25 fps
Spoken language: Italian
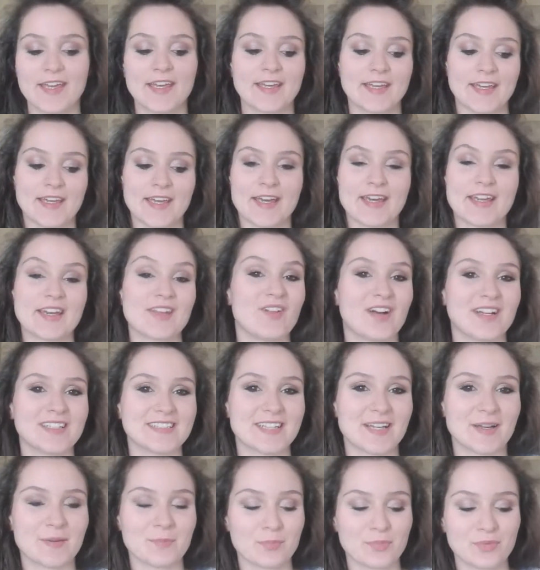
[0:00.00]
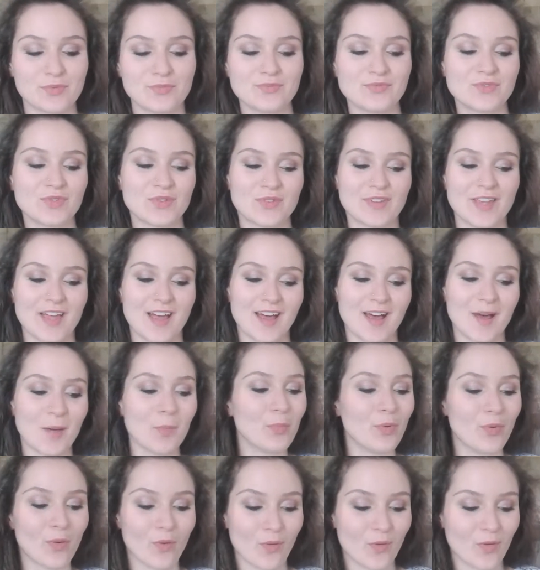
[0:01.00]
che è arrivata appunto da
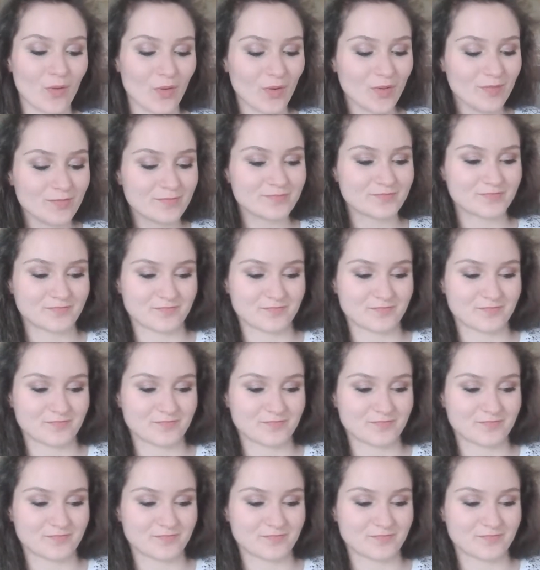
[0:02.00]
poco